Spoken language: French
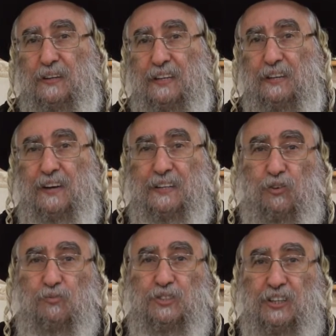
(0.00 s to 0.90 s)
il va
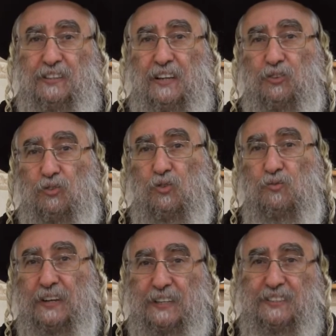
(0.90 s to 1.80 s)
être obligé d'être
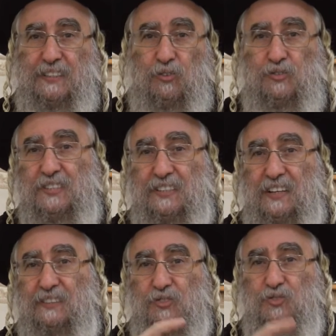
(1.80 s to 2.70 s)
reconverti,
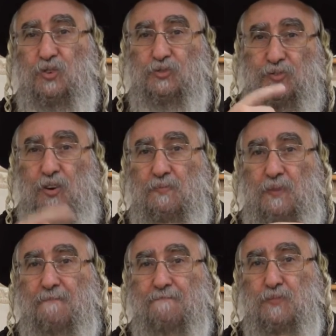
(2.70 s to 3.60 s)
recyclé dans une autre forme.